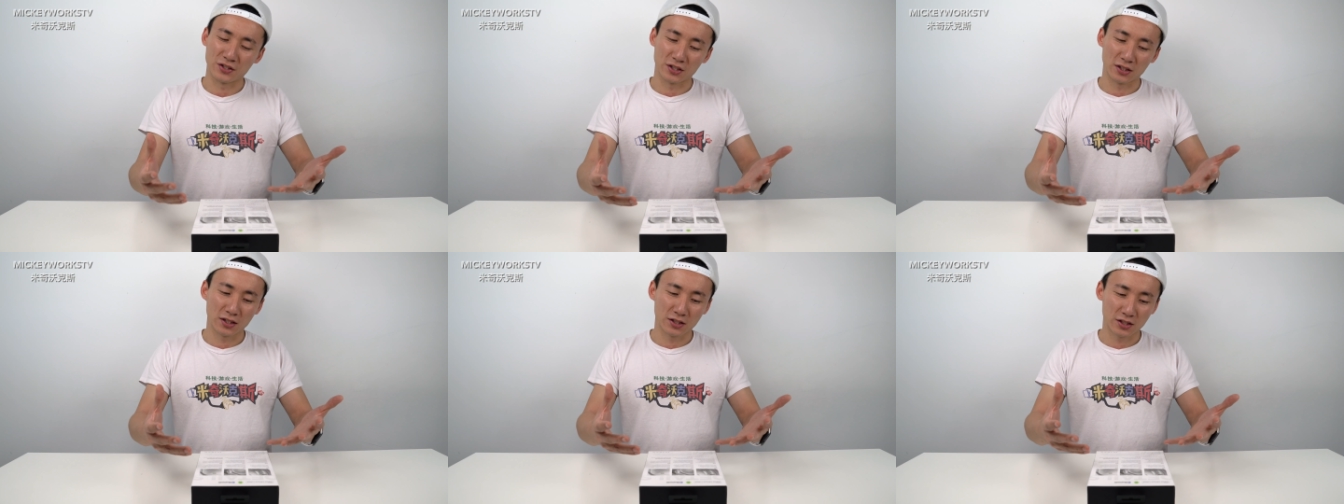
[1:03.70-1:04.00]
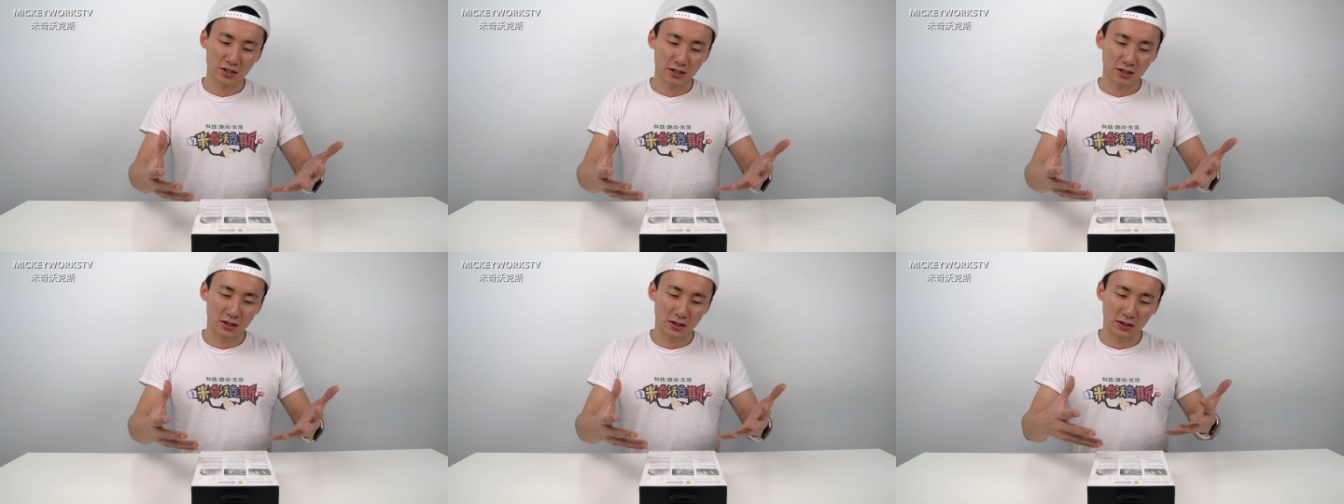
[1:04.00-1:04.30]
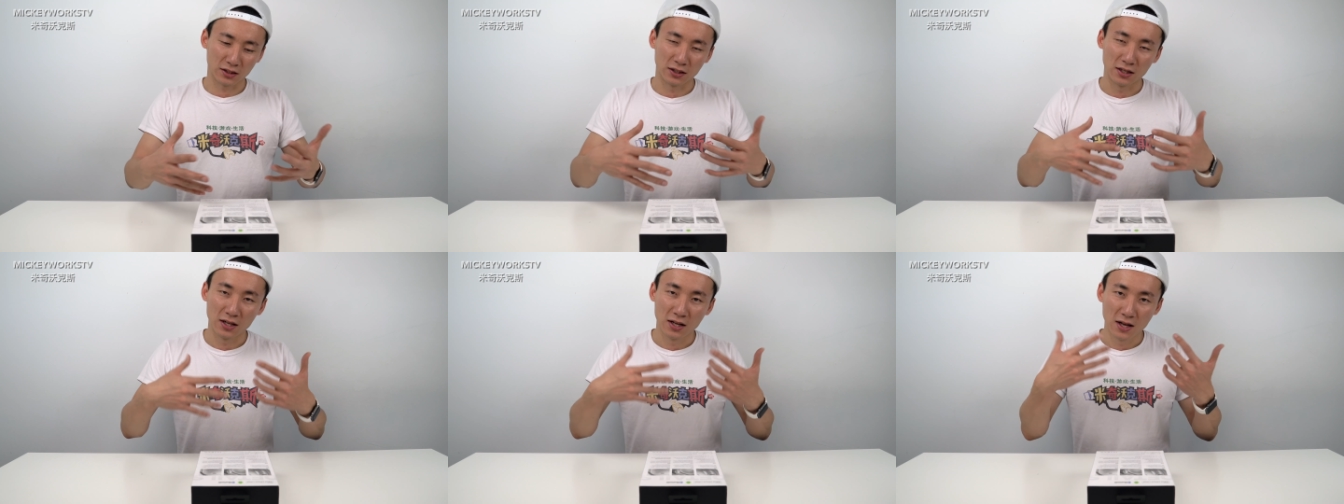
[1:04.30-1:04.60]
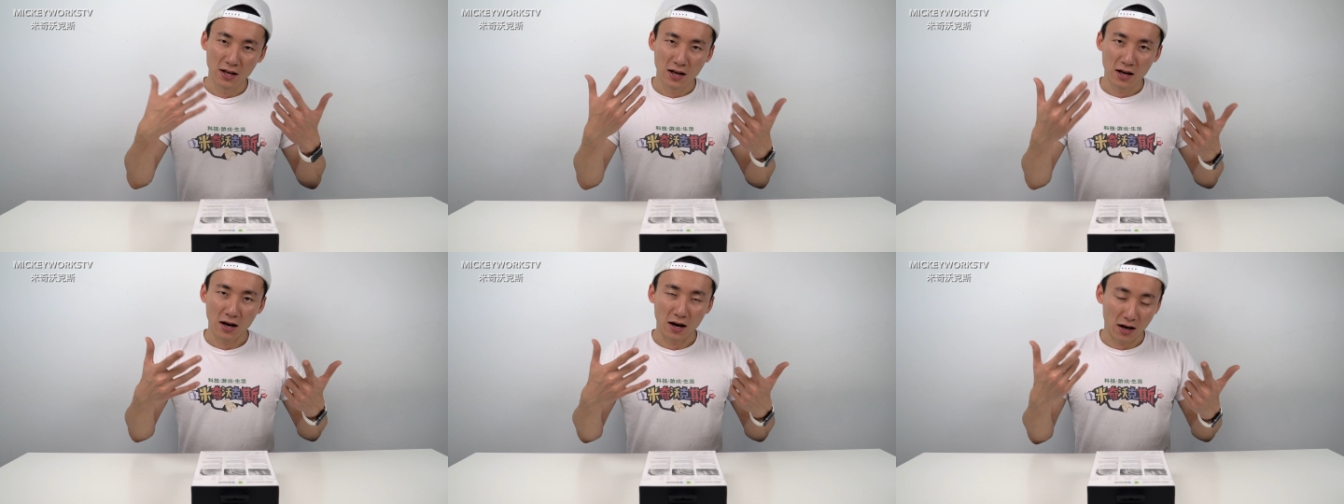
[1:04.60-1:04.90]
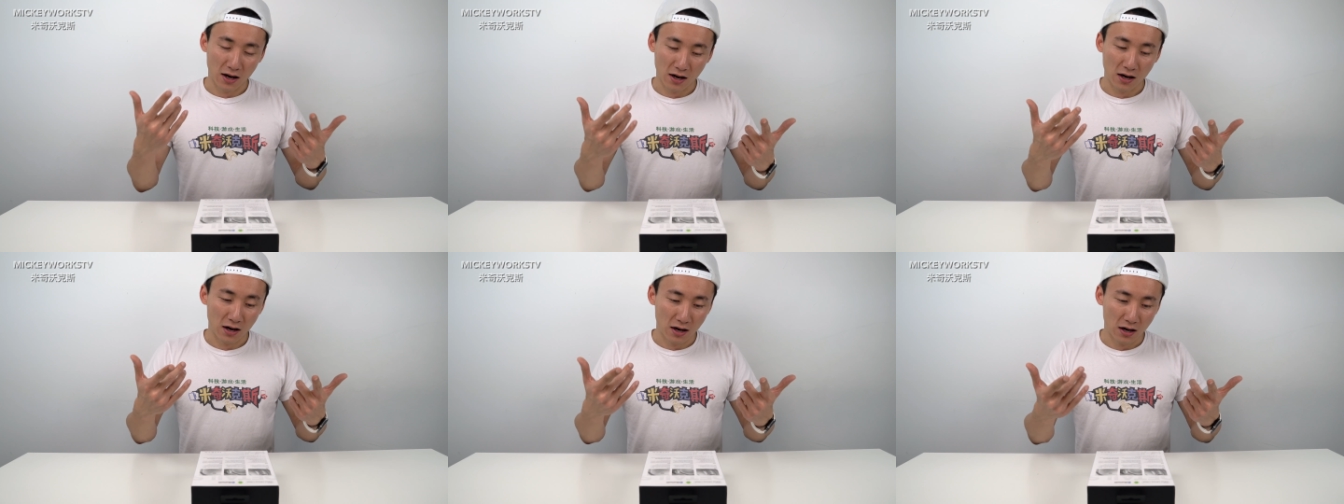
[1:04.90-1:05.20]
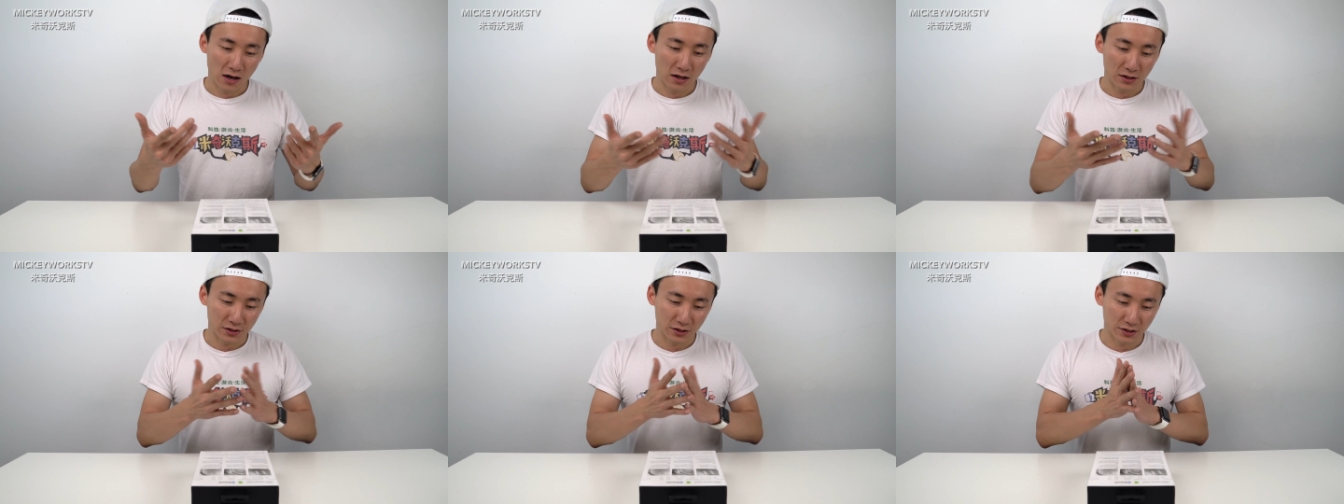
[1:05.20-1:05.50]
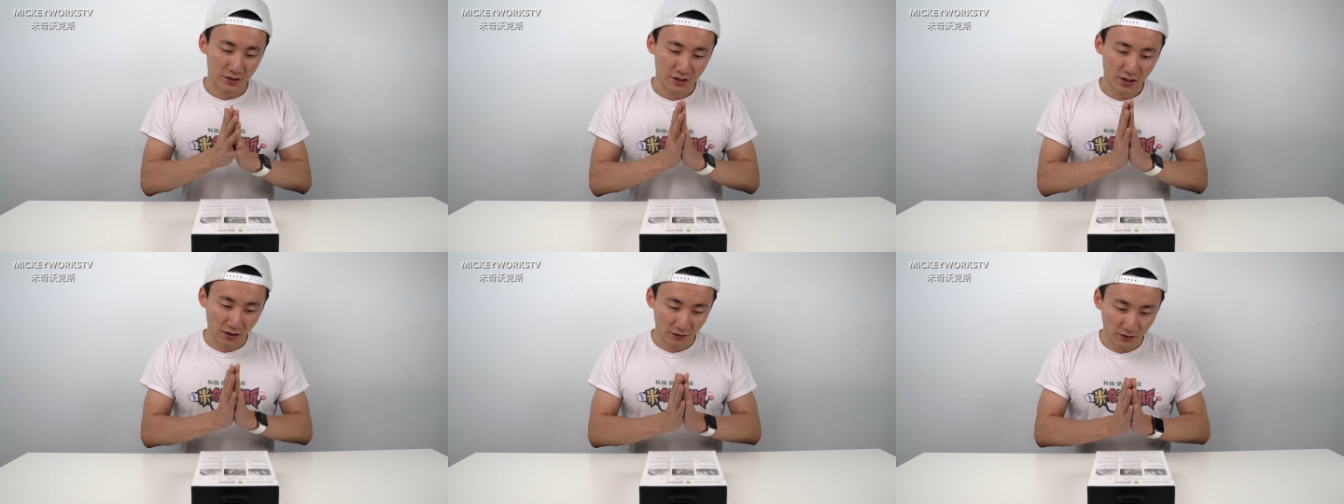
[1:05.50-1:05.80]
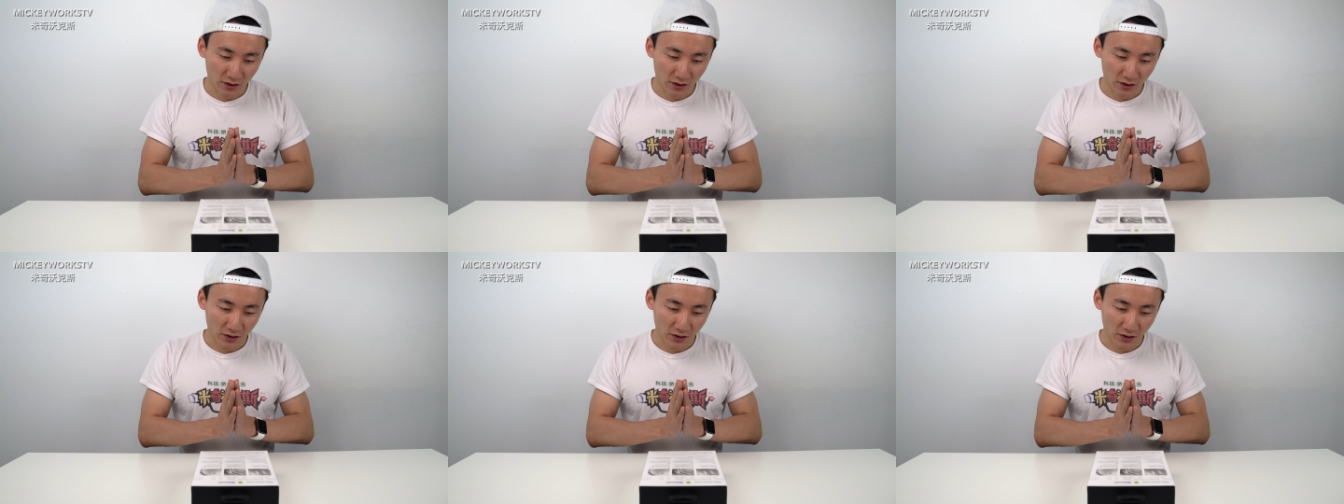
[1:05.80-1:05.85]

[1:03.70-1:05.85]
级的这个啊这个降